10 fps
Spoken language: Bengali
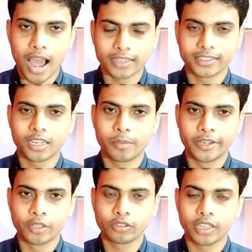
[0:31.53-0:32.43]
আজকের
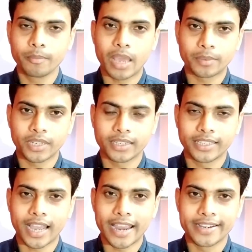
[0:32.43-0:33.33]
ভিডিওতে ব্যবসার
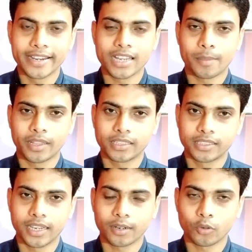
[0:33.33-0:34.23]
যে আইডিয়াটি আপনাদের
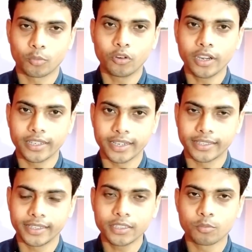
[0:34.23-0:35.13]
শেয়ার করব এটি
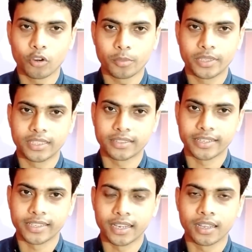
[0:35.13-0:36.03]
একটি স্মল বিজনেস
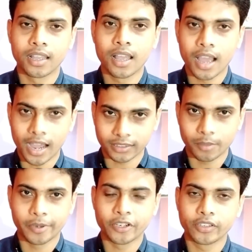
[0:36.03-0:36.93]
আইডিয়া আজকে
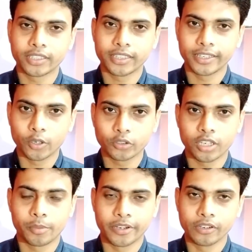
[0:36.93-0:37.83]
ভিডিওটি একটি
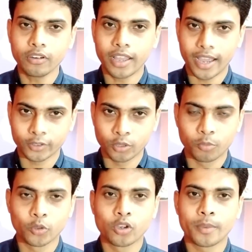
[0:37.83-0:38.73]
রিকোয়েস্টেড ভিডিও একজন
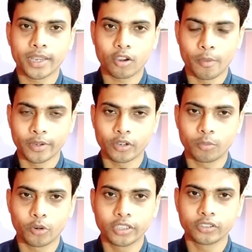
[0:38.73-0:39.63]
বন্ধু আমাকে কমেন্ট করে
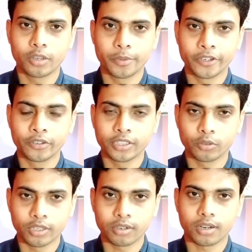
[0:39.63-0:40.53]
বলেছিল এই ভিডিওটি
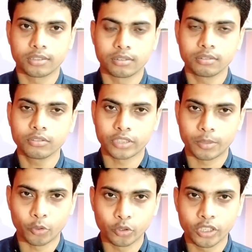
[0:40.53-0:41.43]
তৈরি করার জন্য তো সেই
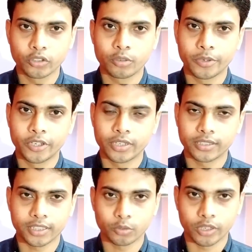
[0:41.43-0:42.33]
বন্ধুরই জন্য ভিডিওটি
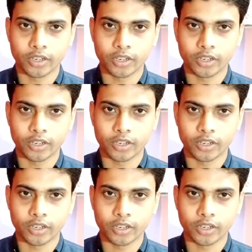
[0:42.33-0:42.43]
আজকে তৈরি